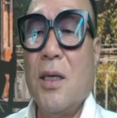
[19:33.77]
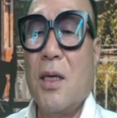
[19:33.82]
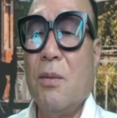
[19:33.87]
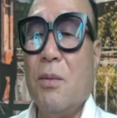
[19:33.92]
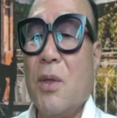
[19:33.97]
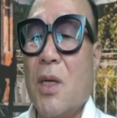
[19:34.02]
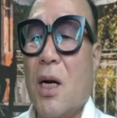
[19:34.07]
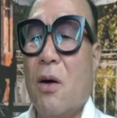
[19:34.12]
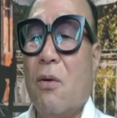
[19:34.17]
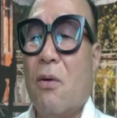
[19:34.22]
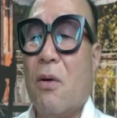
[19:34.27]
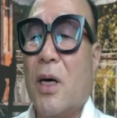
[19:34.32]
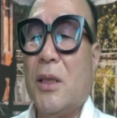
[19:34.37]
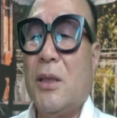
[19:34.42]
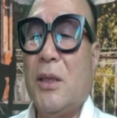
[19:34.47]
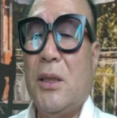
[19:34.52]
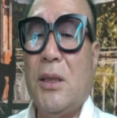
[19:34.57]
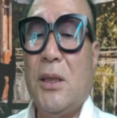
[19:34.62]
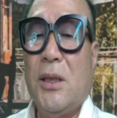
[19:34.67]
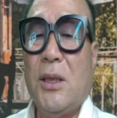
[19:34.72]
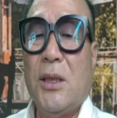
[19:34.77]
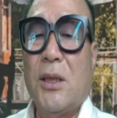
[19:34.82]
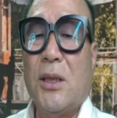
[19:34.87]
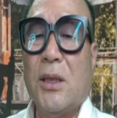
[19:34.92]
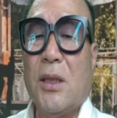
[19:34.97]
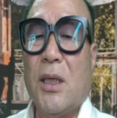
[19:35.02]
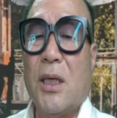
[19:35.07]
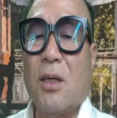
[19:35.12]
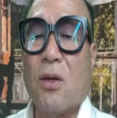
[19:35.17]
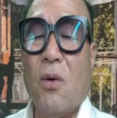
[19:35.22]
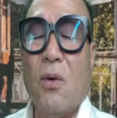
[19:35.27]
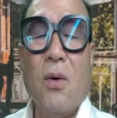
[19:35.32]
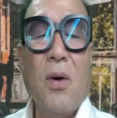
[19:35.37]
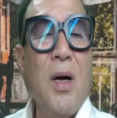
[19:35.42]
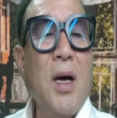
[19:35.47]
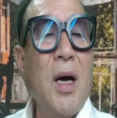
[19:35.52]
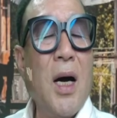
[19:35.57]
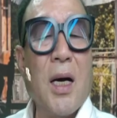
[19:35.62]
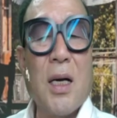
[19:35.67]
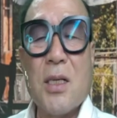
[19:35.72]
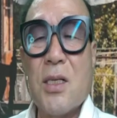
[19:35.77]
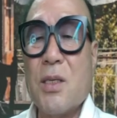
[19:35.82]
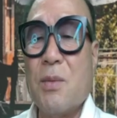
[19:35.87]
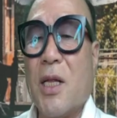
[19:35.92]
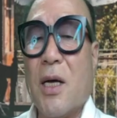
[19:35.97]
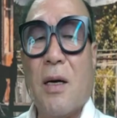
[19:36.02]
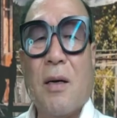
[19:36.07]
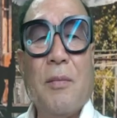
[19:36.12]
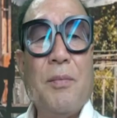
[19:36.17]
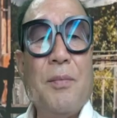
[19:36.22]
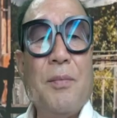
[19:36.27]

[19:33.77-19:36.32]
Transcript: 여러분들하고 같이 시청하도록 하겠습니다.